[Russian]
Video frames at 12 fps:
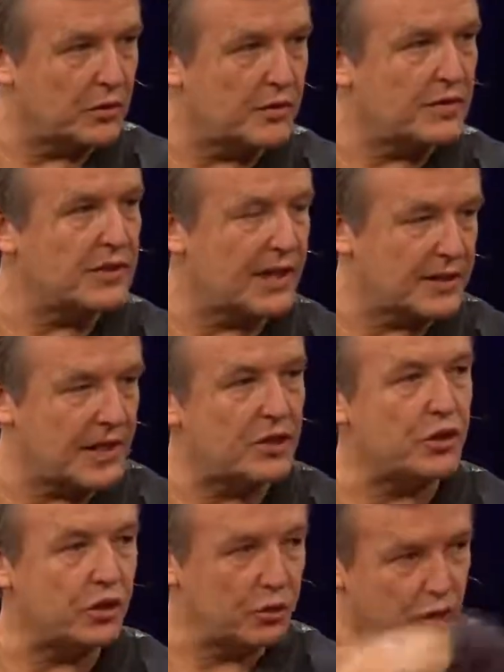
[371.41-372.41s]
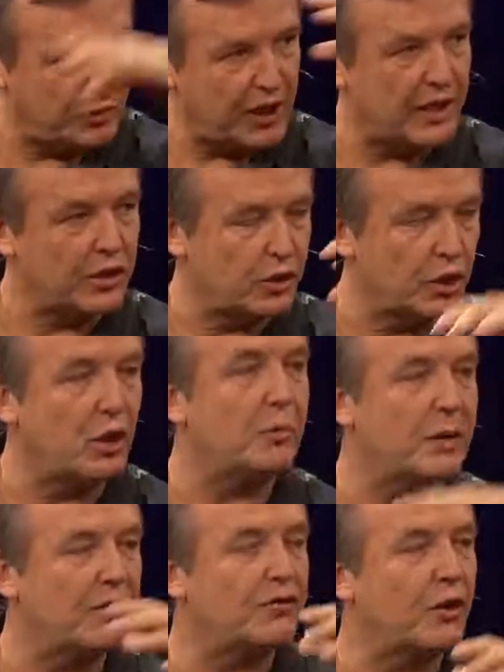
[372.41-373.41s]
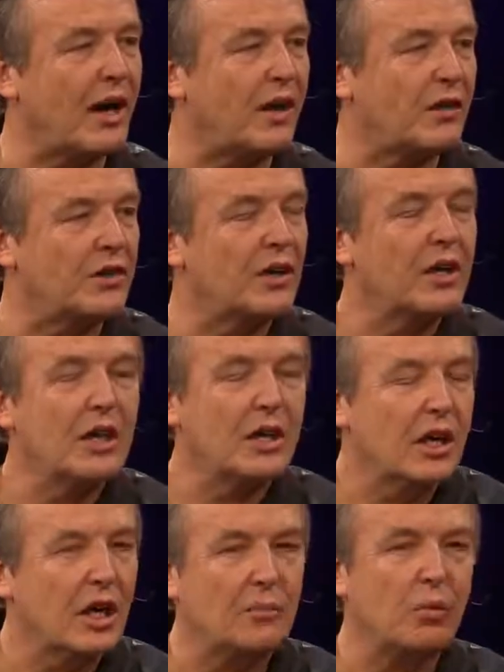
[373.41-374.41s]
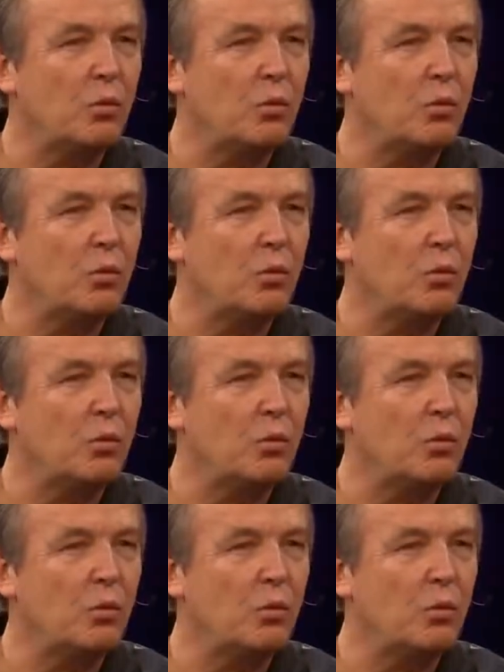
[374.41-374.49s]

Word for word: Будущее над землей. Почему это